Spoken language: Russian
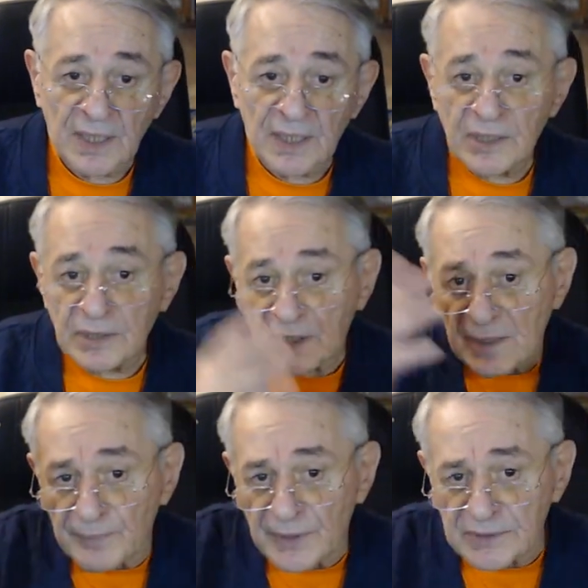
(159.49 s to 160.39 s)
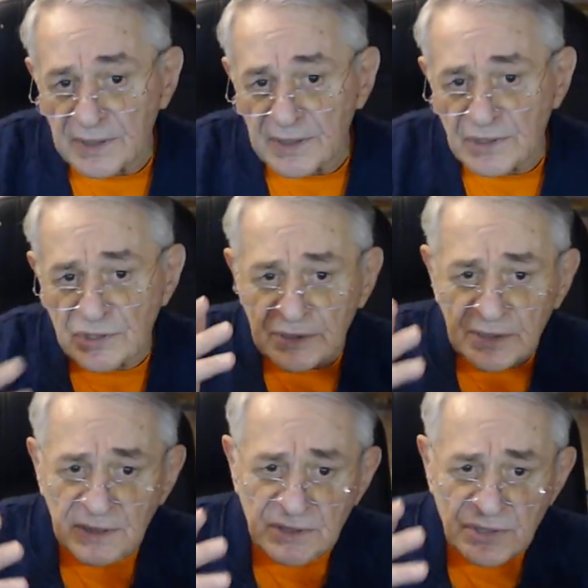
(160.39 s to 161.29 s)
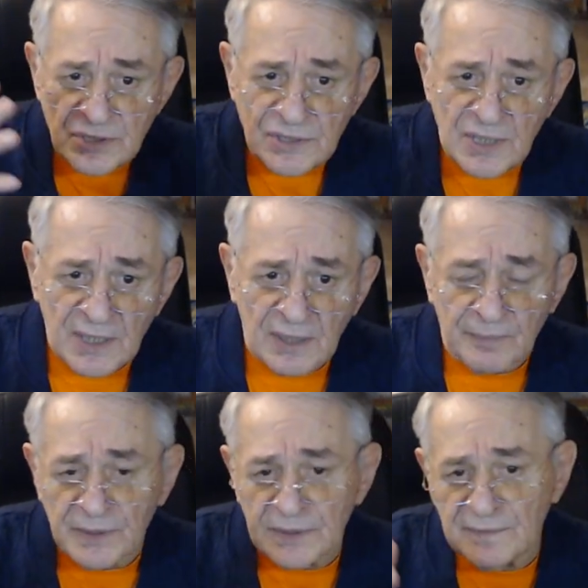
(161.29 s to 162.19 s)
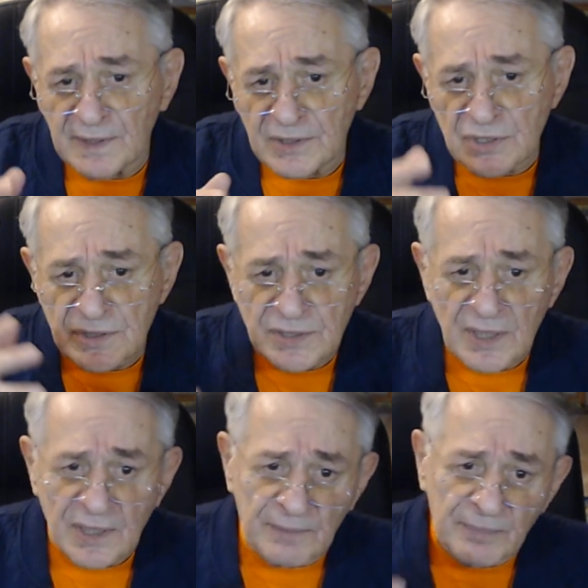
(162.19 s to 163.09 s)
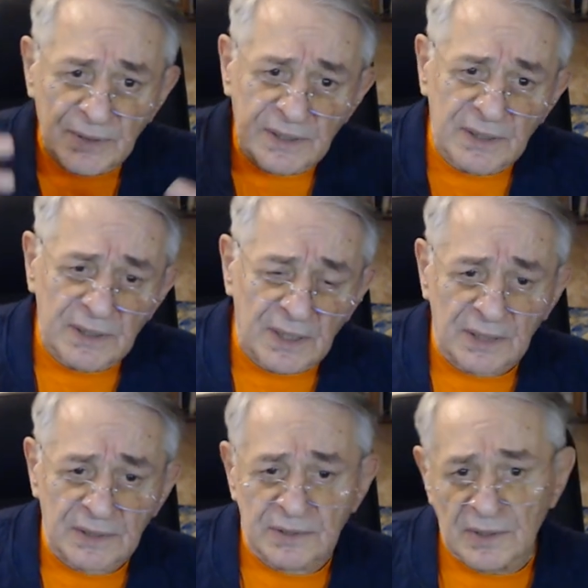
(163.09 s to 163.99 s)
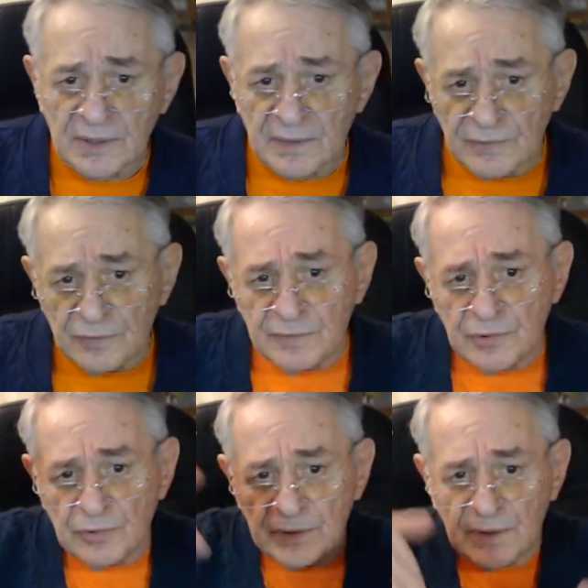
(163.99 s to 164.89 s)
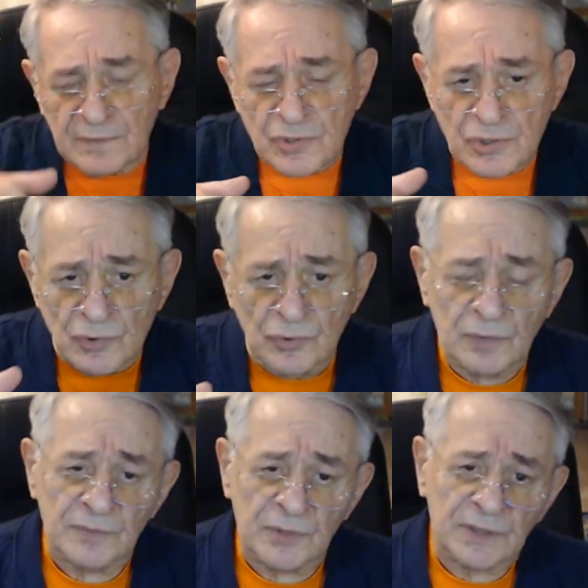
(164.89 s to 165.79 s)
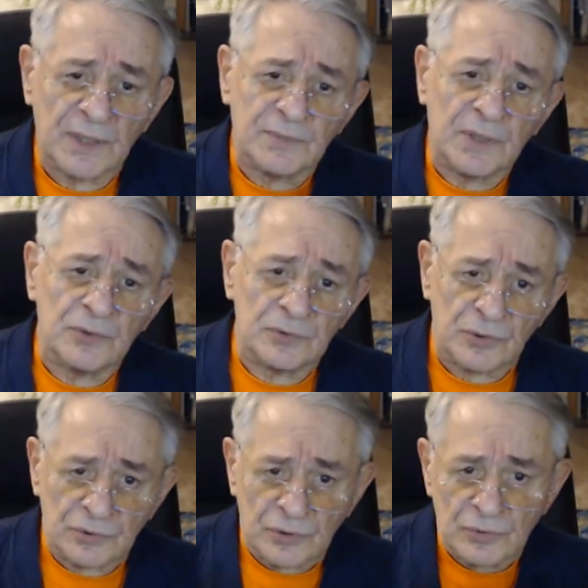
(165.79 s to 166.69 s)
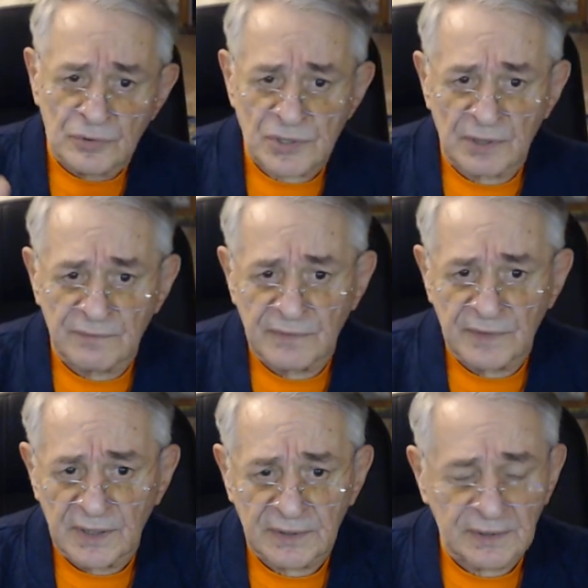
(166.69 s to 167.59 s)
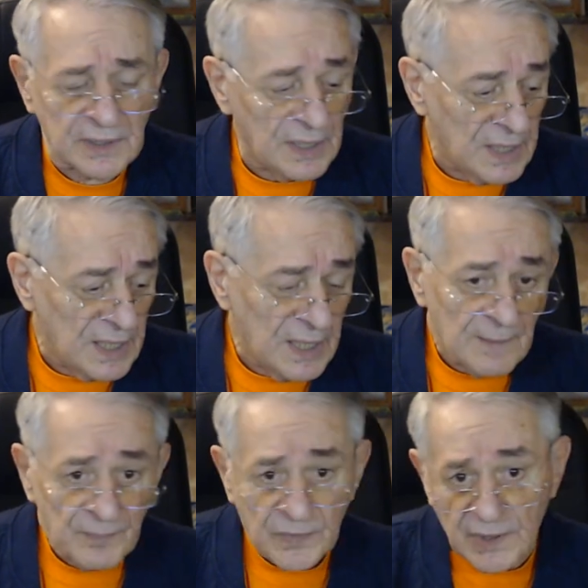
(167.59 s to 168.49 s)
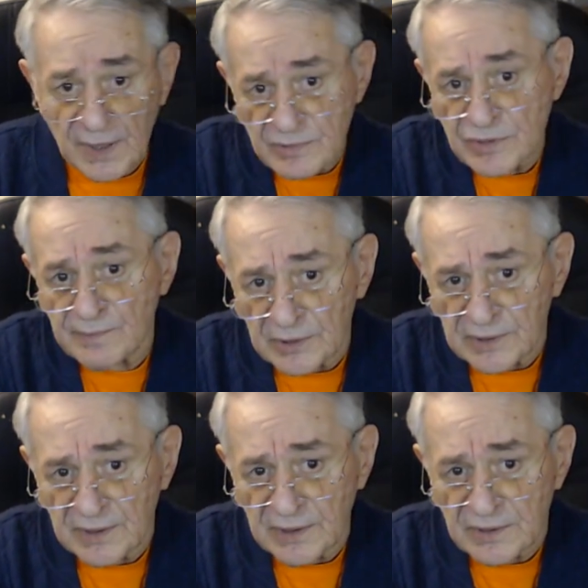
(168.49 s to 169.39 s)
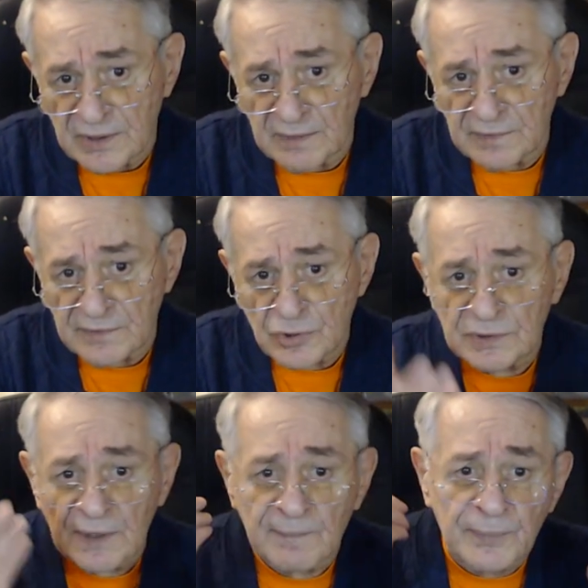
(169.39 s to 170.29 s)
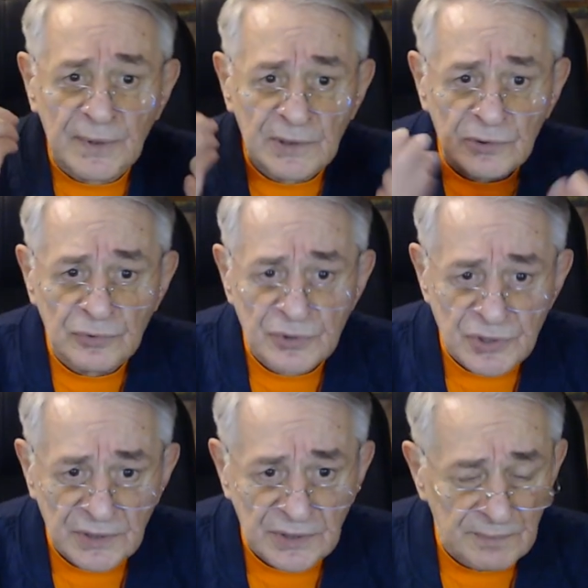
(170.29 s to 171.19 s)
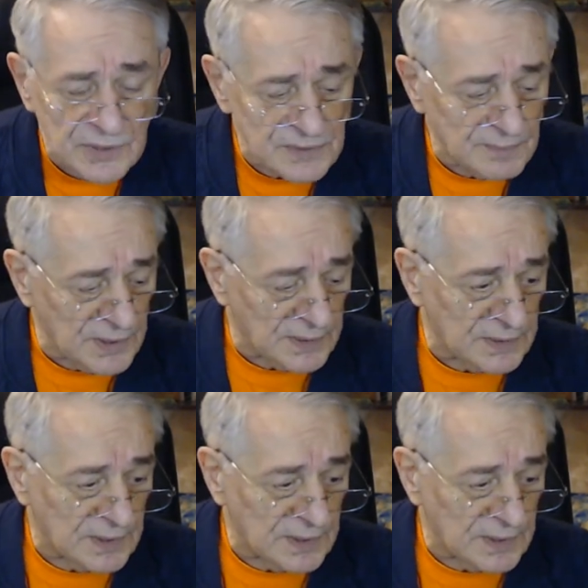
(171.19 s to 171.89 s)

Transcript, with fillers: И там по 3-4 часа, по 2 часа подряд э, выходят в Zoom, и там дают друг другу советы. Там смотрите, и вы все там получите бесплатно.